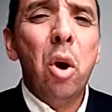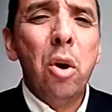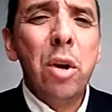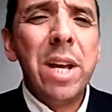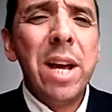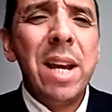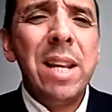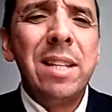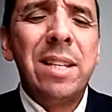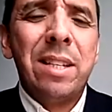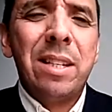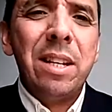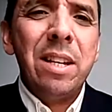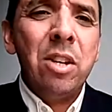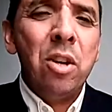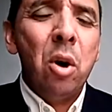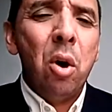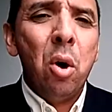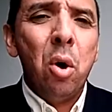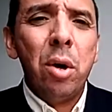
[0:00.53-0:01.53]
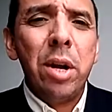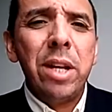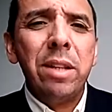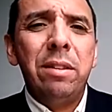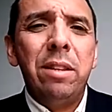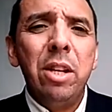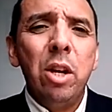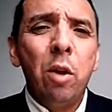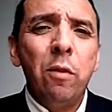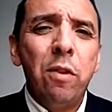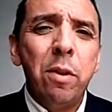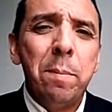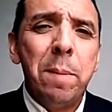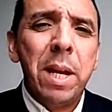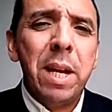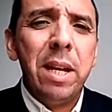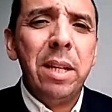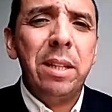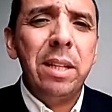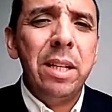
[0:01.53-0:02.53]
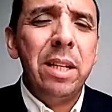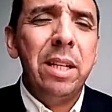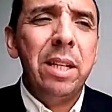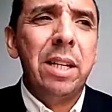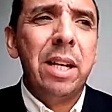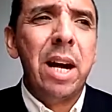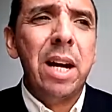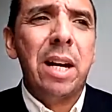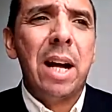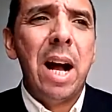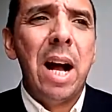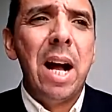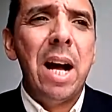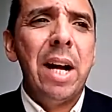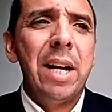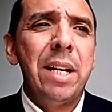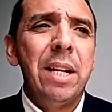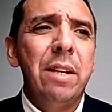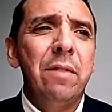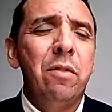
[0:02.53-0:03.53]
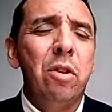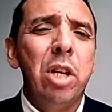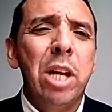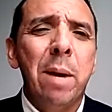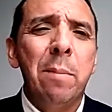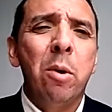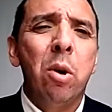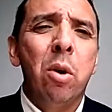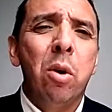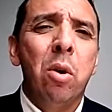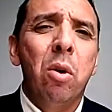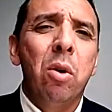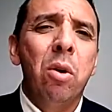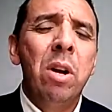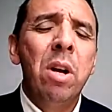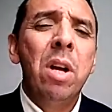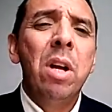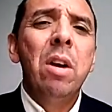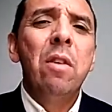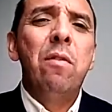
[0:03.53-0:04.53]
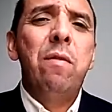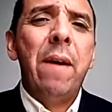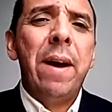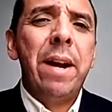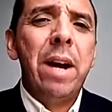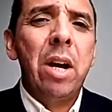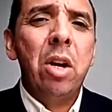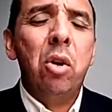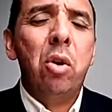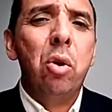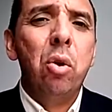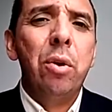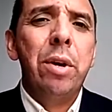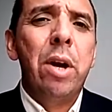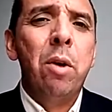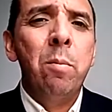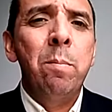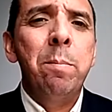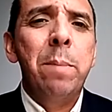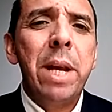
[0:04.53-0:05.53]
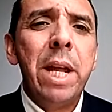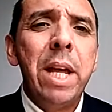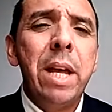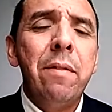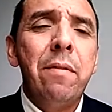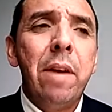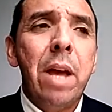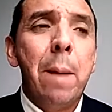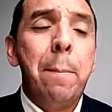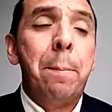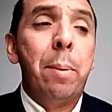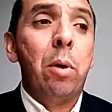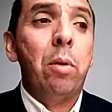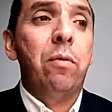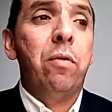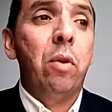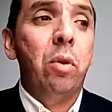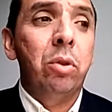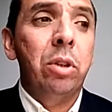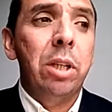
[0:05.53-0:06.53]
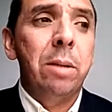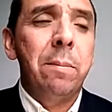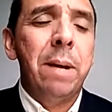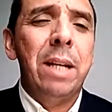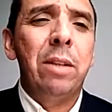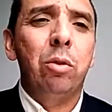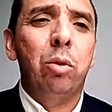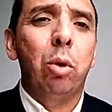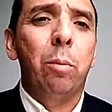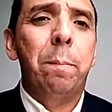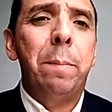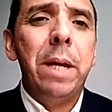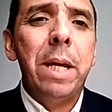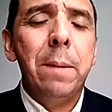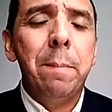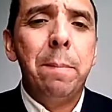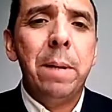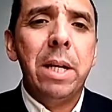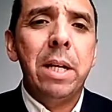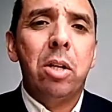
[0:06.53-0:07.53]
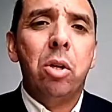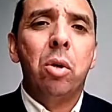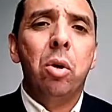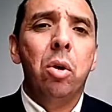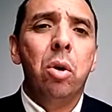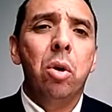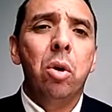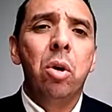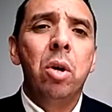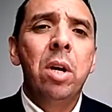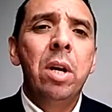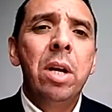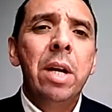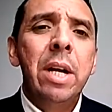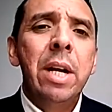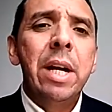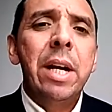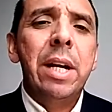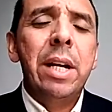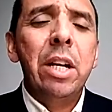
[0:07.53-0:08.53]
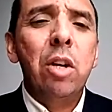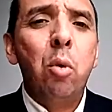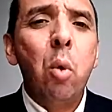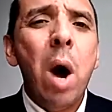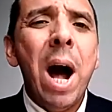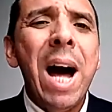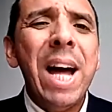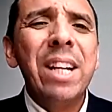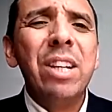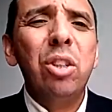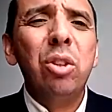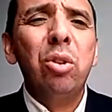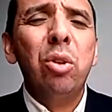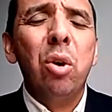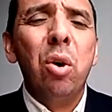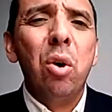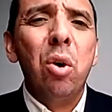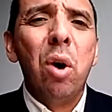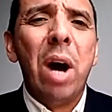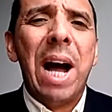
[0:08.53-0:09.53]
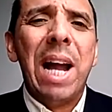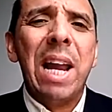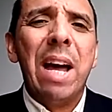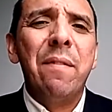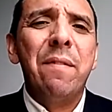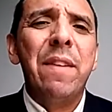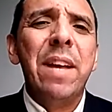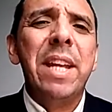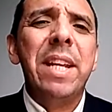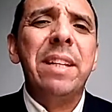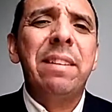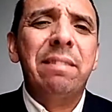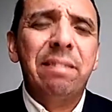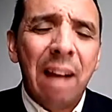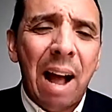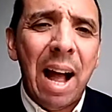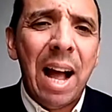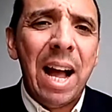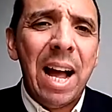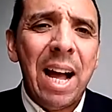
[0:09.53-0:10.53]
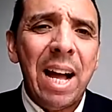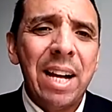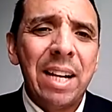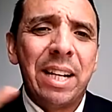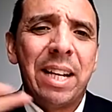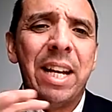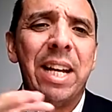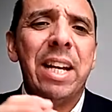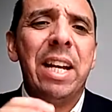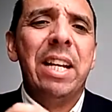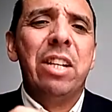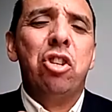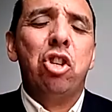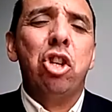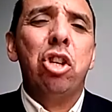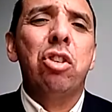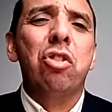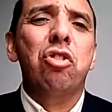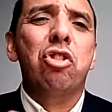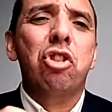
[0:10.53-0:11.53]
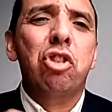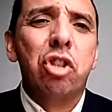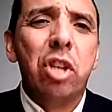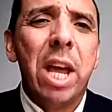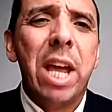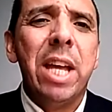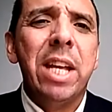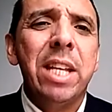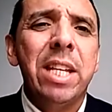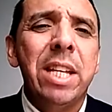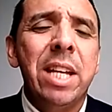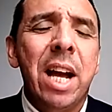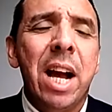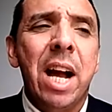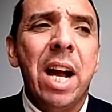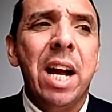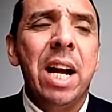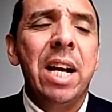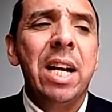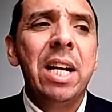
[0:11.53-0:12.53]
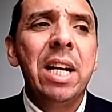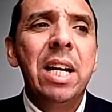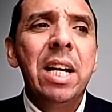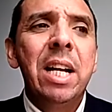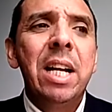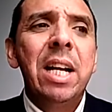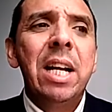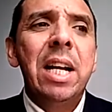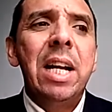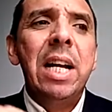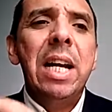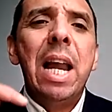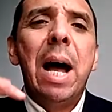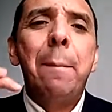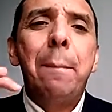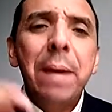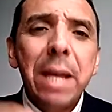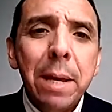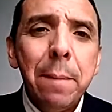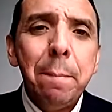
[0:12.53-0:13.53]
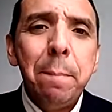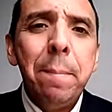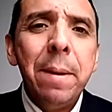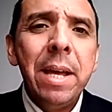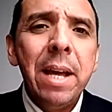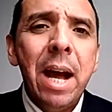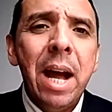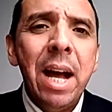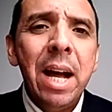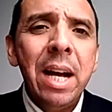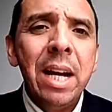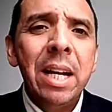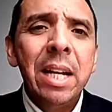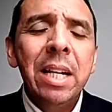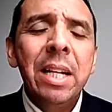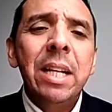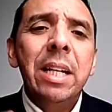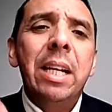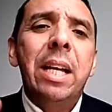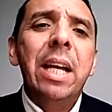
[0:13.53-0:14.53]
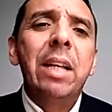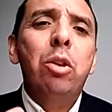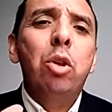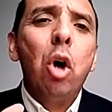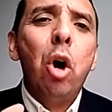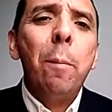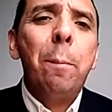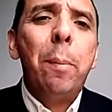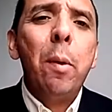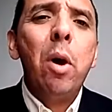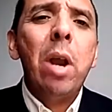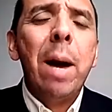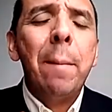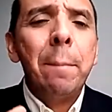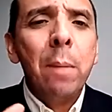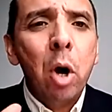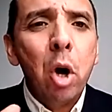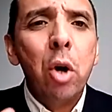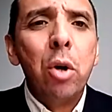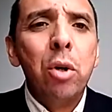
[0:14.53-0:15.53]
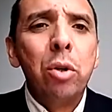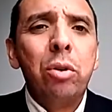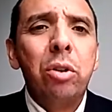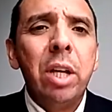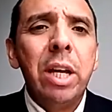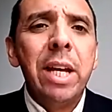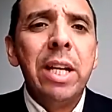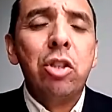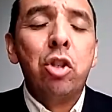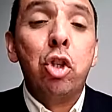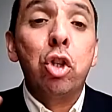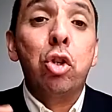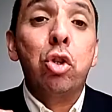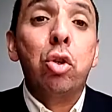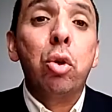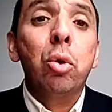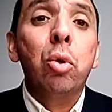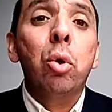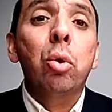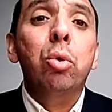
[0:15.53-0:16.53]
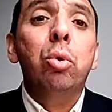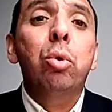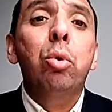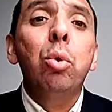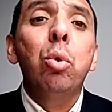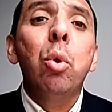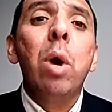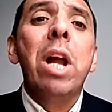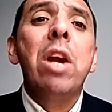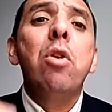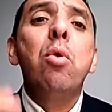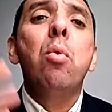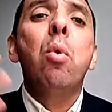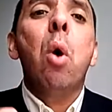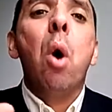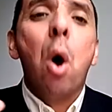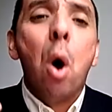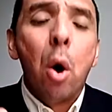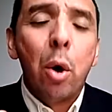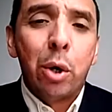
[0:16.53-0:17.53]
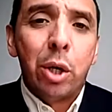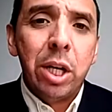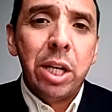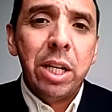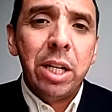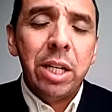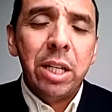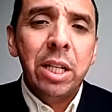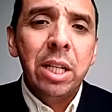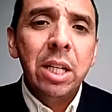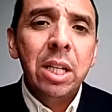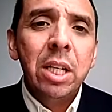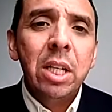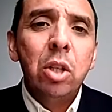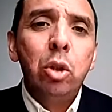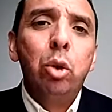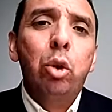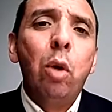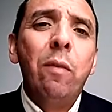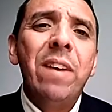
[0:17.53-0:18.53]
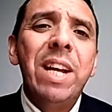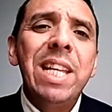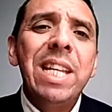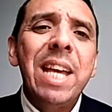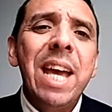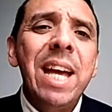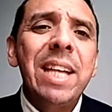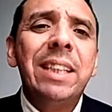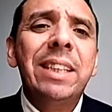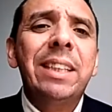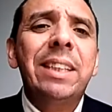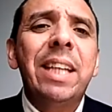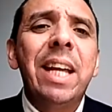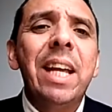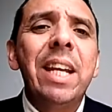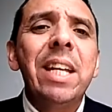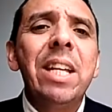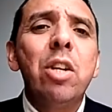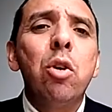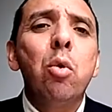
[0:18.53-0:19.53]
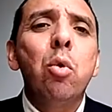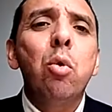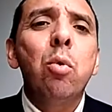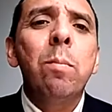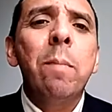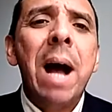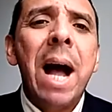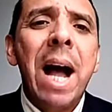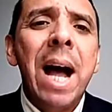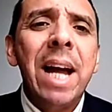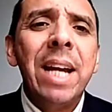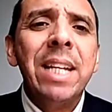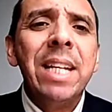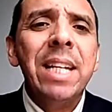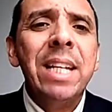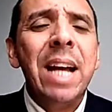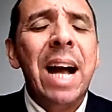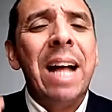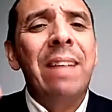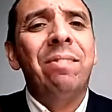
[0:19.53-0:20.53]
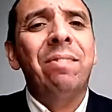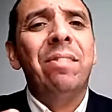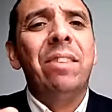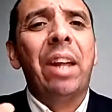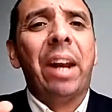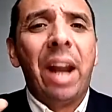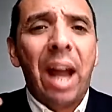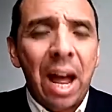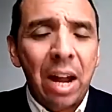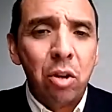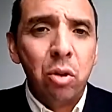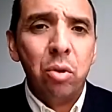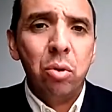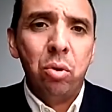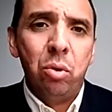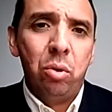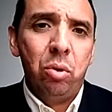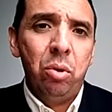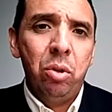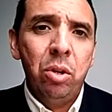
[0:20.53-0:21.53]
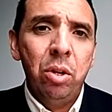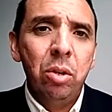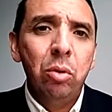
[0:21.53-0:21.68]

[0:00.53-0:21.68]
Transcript: Gloria al Signore, Dio vi benedica, cari. Vogliamo fare ancora un breve approfondimento biblico riguardo alla verità che ci insegna la Bibbia, che dopo la morte ci sono due luoghi dove gli esseri umani andranno.